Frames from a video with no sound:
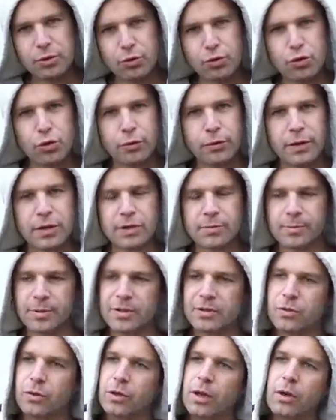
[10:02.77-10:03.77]
tuyaux de chauffage.
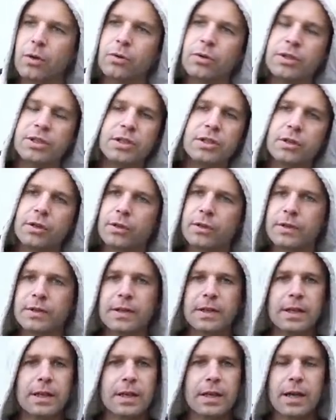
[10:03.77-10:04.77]
Parce que là, le lit, euh,
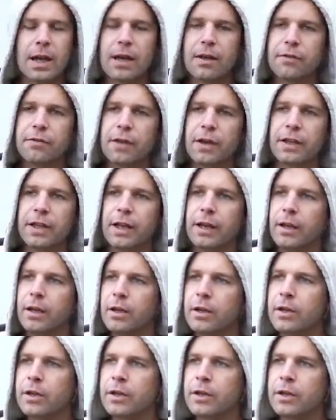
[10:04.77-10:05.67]
c'est infernal.